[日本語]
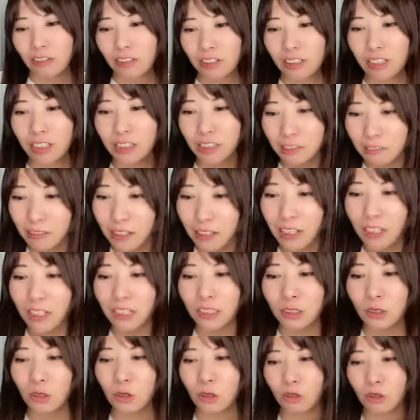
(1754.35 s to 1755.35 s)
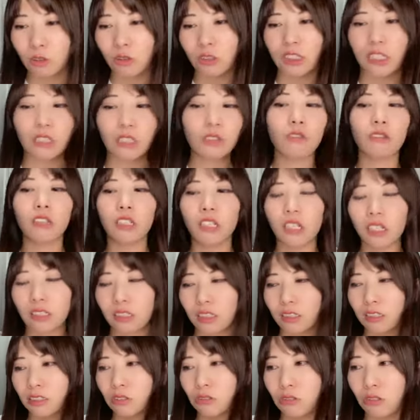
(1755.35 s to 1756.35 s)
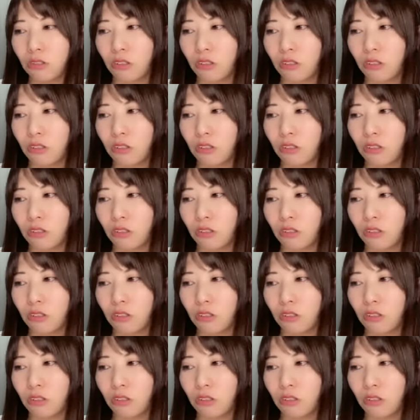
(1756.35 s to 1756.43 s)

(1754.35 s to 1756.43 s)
私はそうそうちゃんとね二十歳